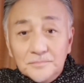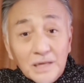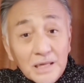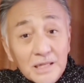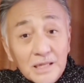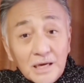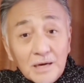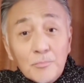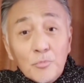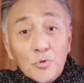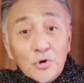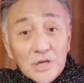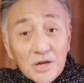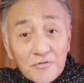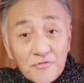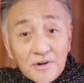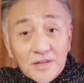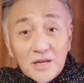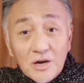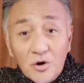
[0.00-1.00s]
你哋嘅每一
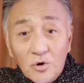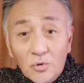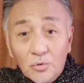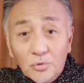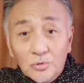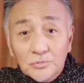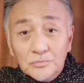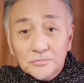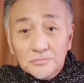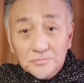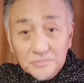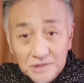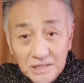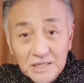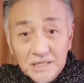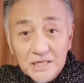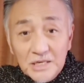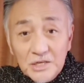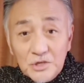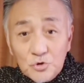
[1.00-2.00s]
分一毫
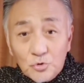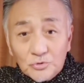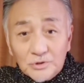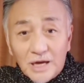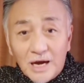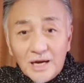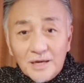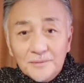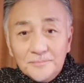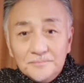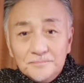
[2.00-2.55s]
意义重大。